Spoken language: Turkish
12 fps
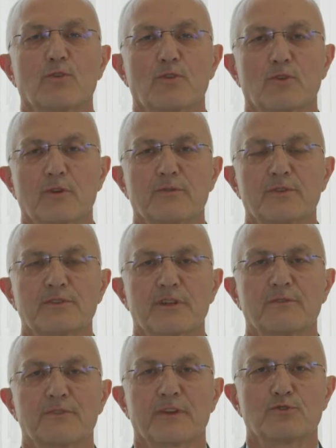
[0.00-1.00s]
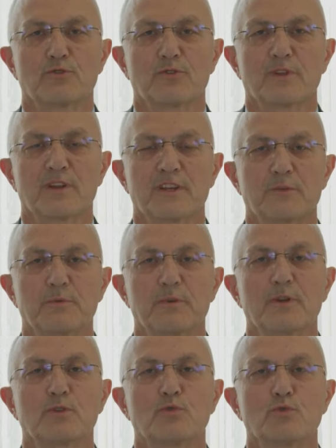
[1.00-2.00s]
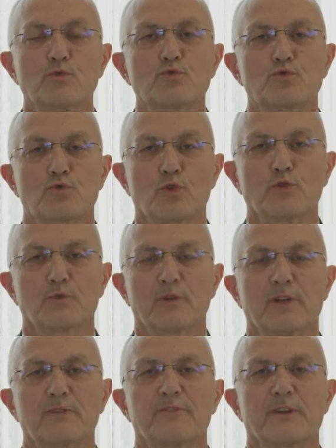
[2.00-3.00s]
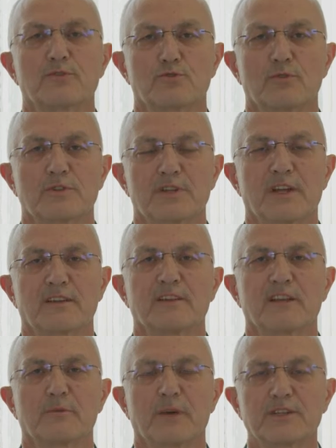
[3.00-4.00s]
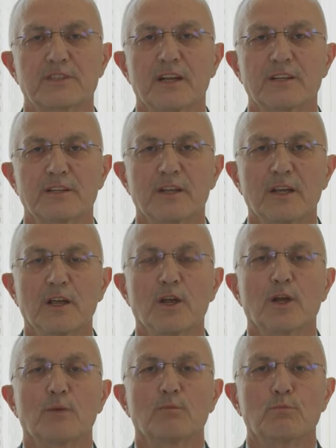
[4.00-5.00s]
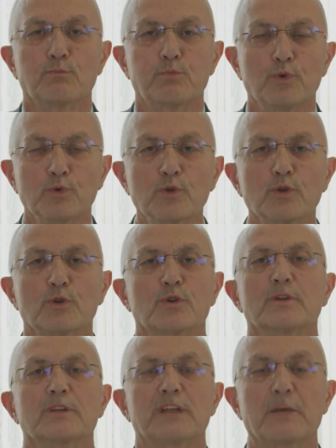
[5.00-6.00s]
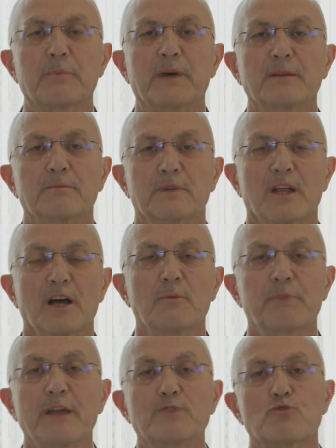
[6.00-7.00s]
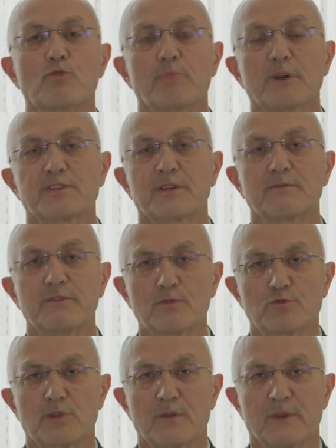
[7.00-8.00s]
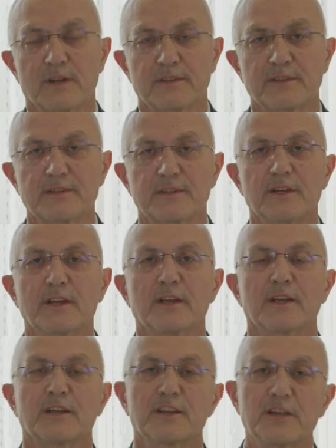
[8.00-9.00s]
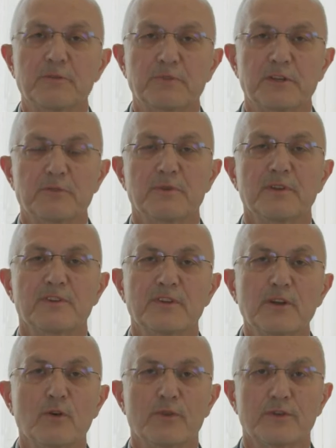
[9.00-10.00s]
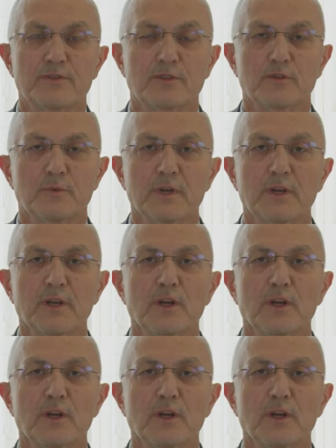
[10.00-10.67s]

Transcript: koronavirüs enfeksiyonları gibi üst solunum enfeksiyonu şeklinde başlar. Bunu yapan daha pek çok başka virüs de vardır. Grip gibi, rinovirüs gibi.